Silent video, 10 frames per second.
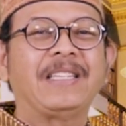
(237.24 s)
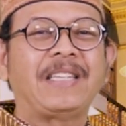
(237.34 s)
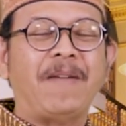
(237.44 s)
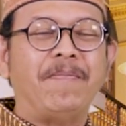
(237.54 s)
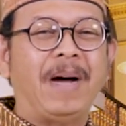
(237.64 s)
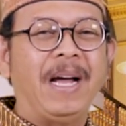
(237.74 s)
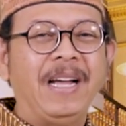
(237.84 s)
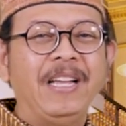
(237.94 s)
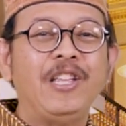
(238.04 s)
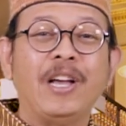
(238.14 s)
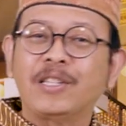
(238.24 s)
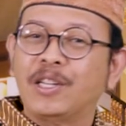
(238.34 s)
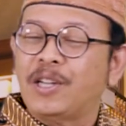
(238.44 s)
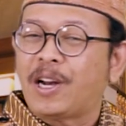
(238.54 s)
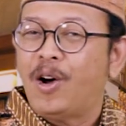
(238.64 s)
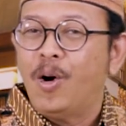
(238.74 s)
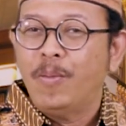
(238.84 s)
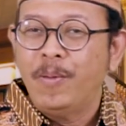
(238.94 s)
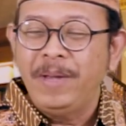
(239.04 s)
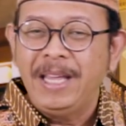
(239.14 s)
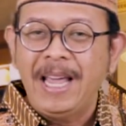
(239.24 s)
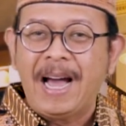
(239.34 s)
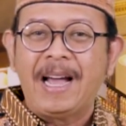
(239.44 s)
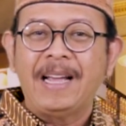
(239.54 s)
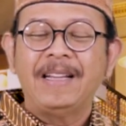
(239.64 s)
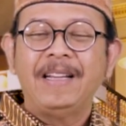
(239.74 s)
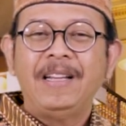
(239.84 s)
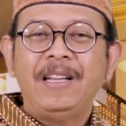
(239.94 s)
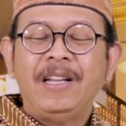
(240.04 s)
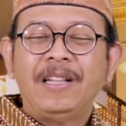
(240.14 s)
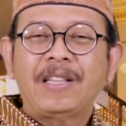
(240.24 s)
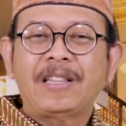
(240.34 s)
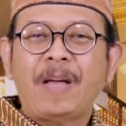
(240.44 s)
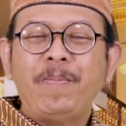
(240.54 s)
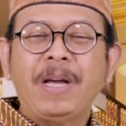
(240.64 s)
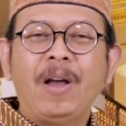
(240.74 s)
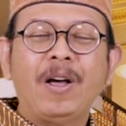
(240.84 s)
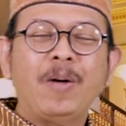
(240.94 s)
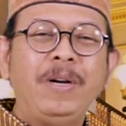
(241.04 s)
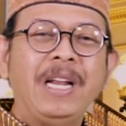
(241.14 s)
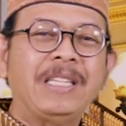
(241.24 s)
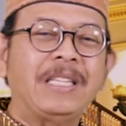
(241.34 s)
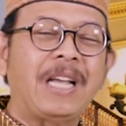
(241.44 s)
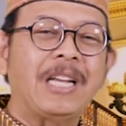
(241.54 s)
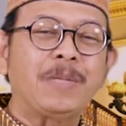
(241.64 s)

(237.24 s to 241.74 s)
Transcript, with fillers: sama, ya secara umum iya. Tetapi kalau kemudian secara